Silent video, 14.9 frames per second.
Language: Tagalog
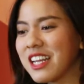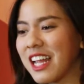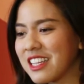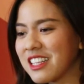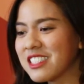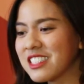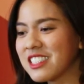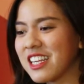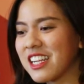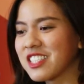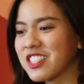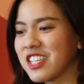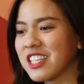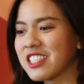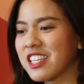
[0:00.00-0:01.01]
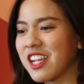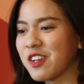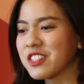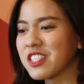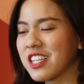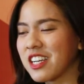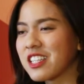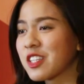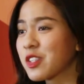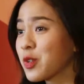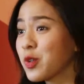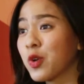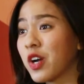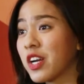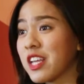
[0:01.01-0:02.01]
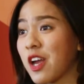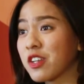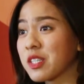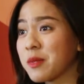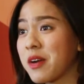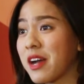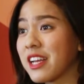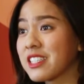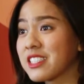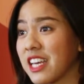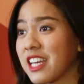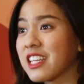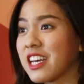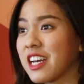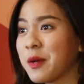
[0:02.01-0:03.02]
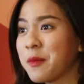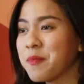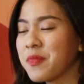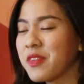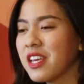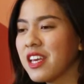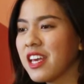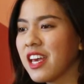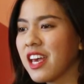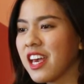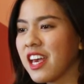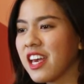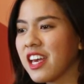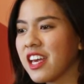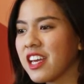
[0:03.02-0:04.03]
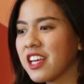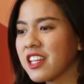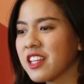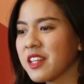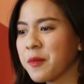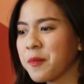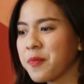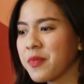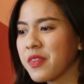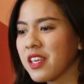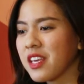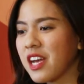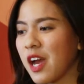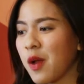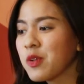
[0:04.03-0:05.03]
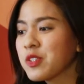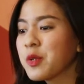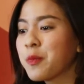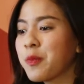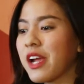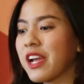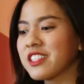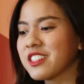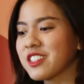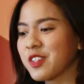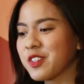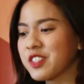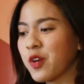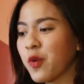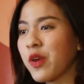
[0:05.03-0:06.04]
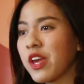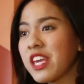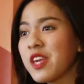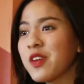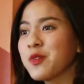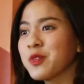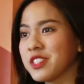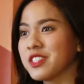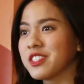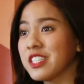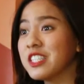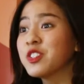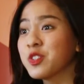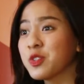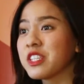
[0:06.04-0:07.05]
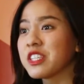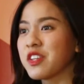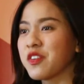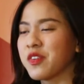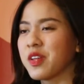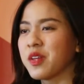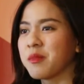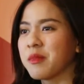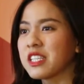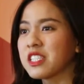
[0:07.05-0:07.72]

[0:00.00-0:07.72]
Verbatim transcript: glad na si Direk J. Altareo sa laging tulungan niya ako sa mga eksena. And I was surprised because the way he was he's shooting the film,